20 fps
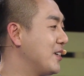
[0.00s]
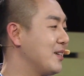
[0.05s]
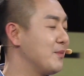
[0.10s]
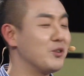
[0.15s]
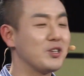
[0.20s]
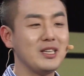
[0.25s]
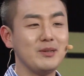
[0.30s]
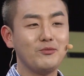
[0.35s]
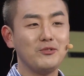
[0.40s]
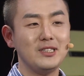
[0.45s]
뭐
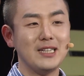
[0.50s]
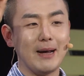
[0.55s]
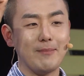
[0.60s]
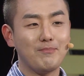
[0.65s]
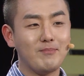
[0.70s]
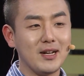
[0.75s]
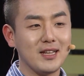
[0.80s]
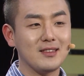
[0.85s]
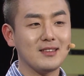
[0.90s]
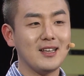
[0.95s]
기분이
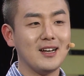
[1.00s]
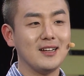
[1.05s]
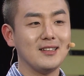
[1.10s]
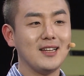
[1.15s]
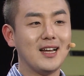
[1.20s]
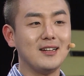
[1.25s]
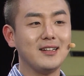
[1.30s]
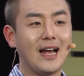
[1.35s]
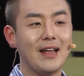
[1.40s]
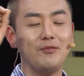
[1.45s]
나빴다,
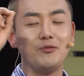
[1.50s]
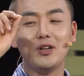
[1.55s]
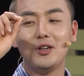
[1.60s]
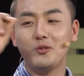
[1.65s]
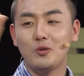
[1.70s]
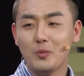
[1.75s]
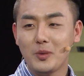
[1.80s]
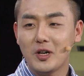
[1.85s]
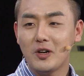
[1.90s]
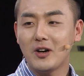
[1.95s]
나는 안되는
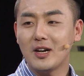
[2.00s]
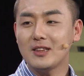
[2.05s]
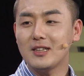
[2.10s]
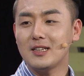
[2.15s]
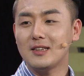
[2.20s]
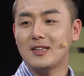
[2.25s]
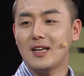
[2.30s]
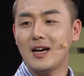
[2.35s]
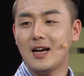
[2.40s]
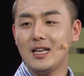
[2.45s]
놈인 것
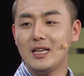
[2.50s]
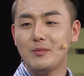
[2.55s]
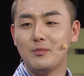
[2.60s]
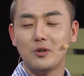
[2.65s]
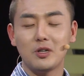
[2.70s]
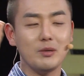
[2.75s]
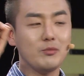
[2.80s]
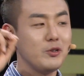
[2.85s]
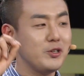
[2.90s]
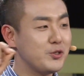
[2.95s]
같았다, 아니면 뭐
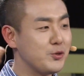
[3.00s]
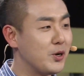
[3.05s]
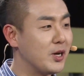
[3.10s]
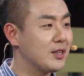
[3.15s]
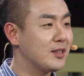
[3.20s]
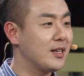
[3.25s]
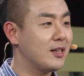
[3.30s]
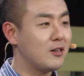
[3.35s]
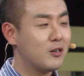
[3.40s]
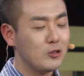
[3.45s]
기분이
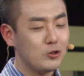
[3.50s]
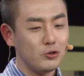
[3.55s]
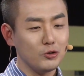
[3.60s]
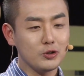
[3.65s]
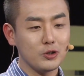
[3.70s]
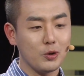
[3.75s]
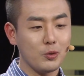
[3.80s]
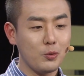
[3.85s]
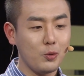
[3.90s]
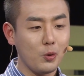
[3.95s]
좋았다 이런 걸 쭉
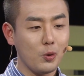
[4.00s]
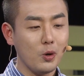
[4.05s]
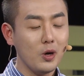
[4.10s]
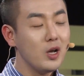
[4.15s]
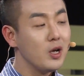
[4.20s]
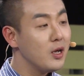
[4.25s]
적고